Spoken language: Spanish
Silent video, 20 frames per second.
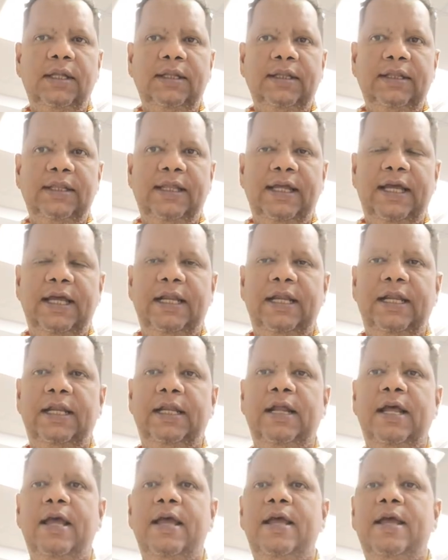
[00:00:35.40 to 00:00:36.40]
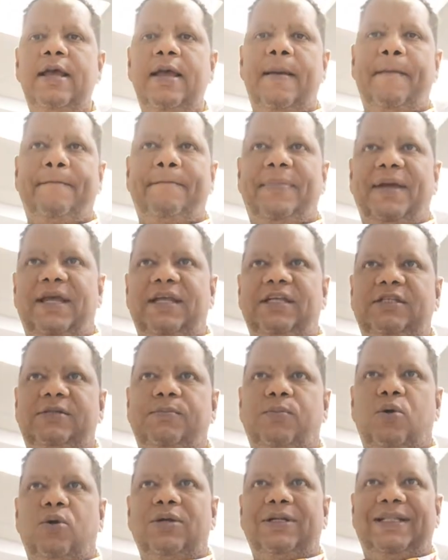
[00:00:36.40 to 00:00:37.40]
del
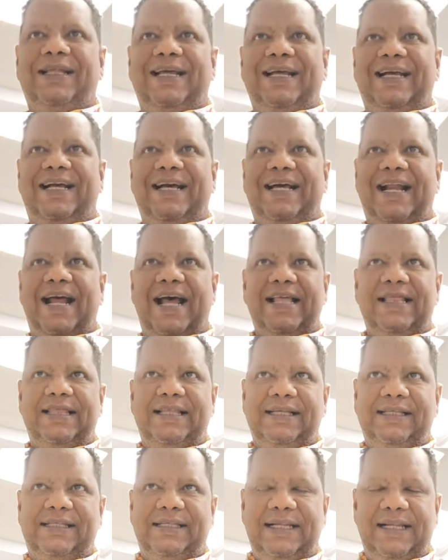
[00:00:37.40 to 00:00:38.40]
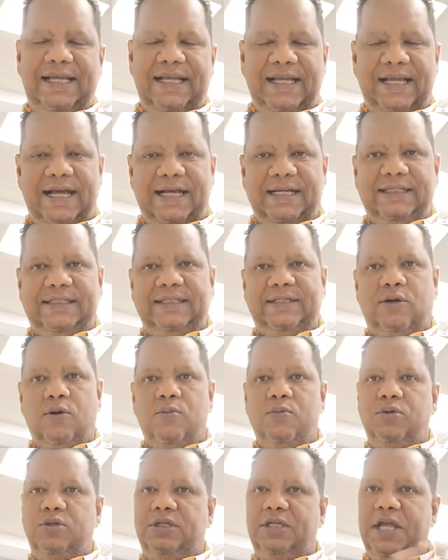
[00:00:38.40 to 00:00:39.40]
béisbol de grandes ligas.
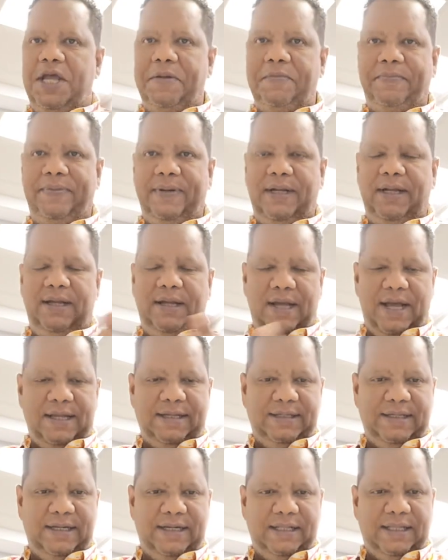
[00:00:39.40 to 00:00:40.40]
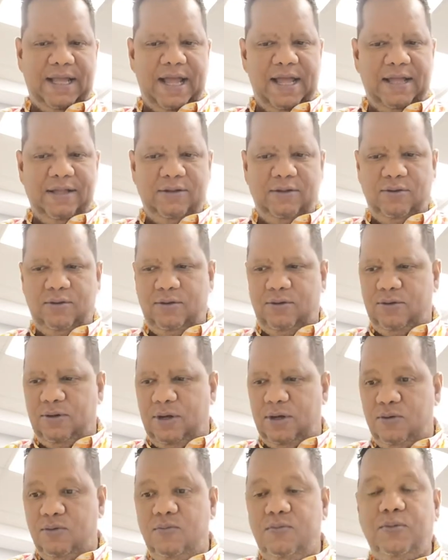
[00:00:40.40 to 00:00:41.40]
Como siempre, acertando
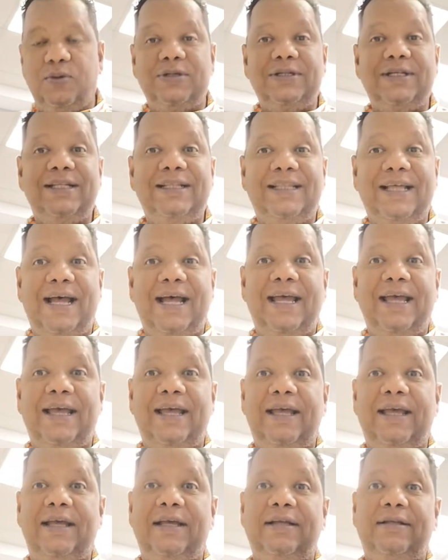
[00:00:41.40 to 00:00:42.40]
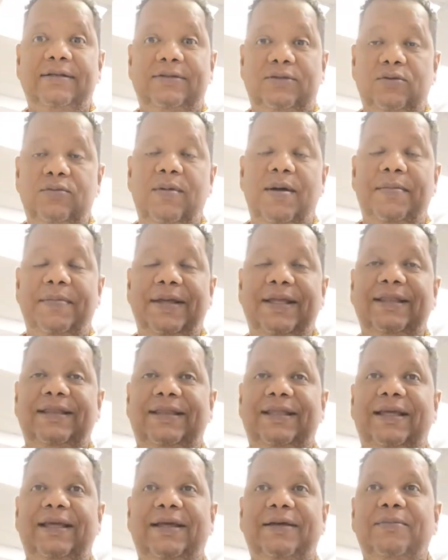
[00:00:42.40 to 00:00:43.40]
en un porcentaje
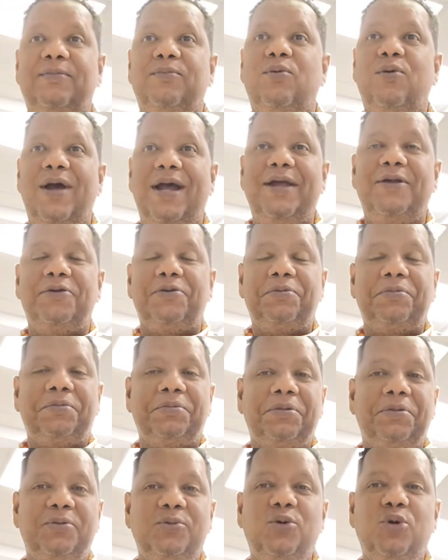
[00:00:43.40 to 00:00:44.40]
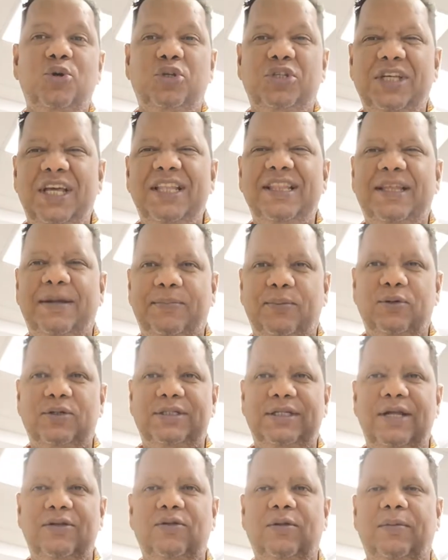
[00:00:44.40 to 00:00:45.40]
sumamente bueno, un
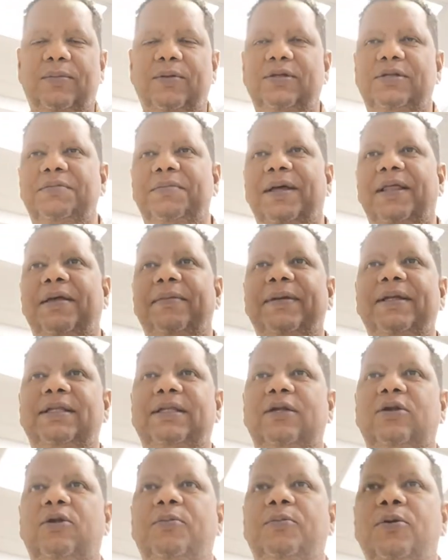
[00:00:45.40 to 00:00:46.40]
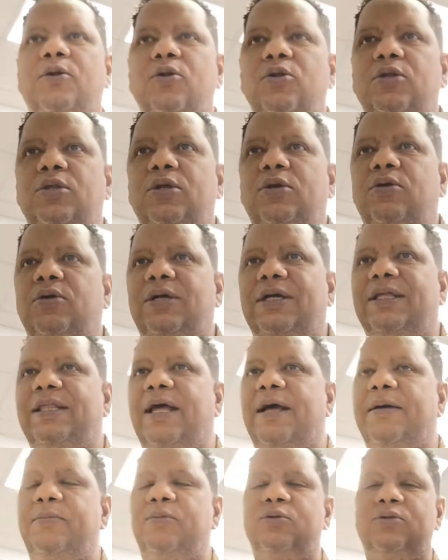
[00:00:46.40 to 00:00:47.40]
80% aproximadamente de los pronósticos que
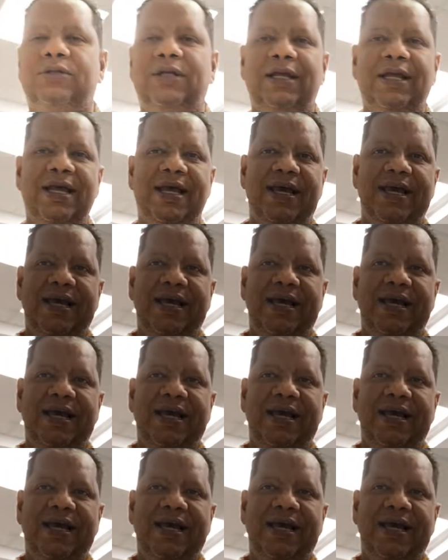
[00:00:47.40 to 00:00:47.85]
damos